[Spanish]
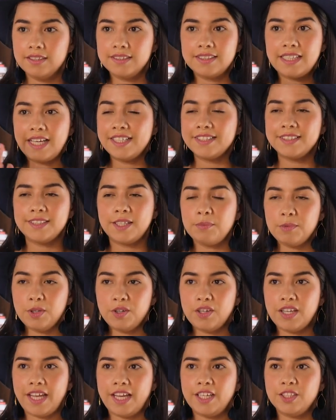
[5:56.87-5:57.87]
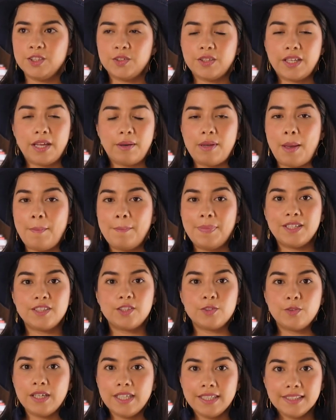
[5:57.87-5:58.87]
Science Communication, que había
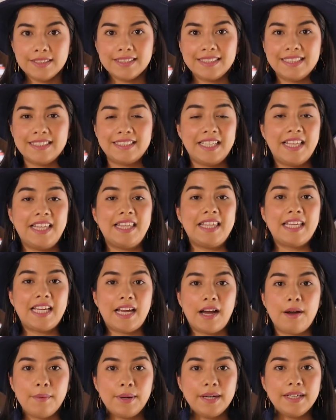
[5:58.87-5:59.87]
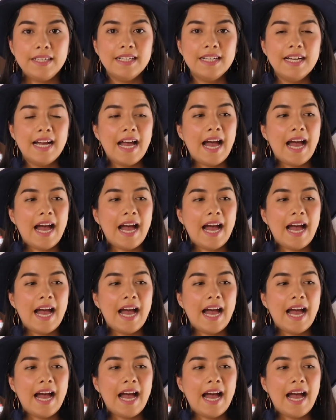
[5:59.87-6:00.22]
personas que se dedicaban